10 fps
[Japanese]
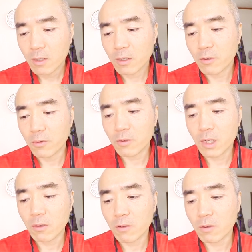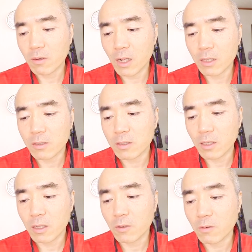結局あの、厚
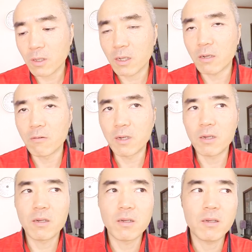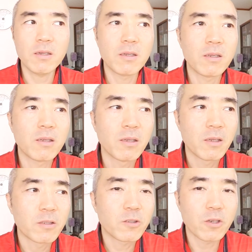揚げとかは、
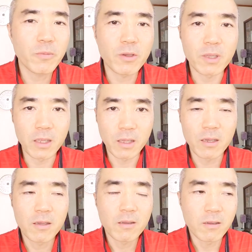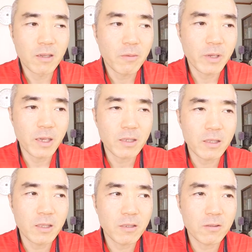調味料だね。今
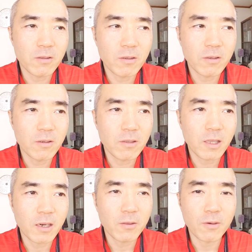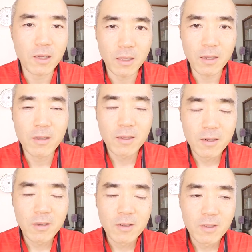焼肉のタレとかね、
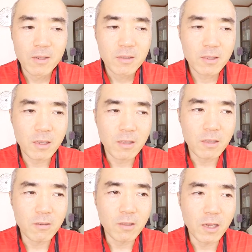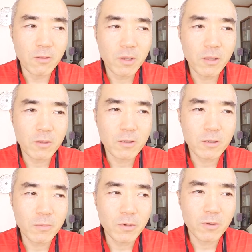使ってるんで、あの辺の
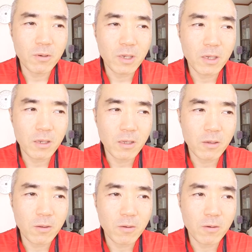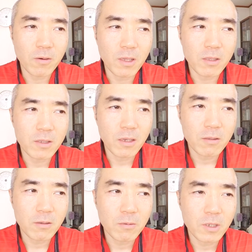調味料が結構血
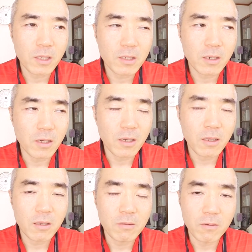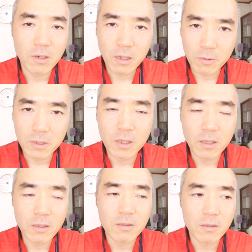圧をもしかしたら上げてるのかもしれ
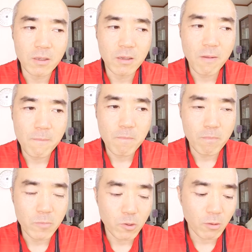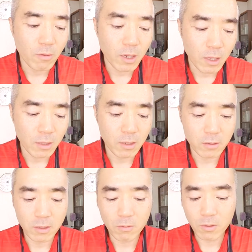ないですね。ちょっとわかんない
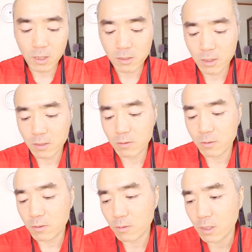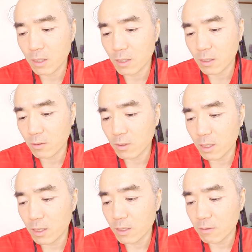ですね。この血圧の増加の
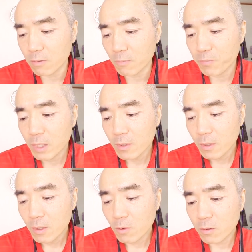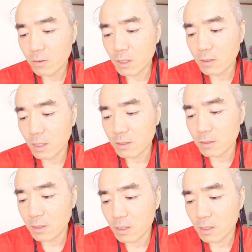原因は。おそらく厚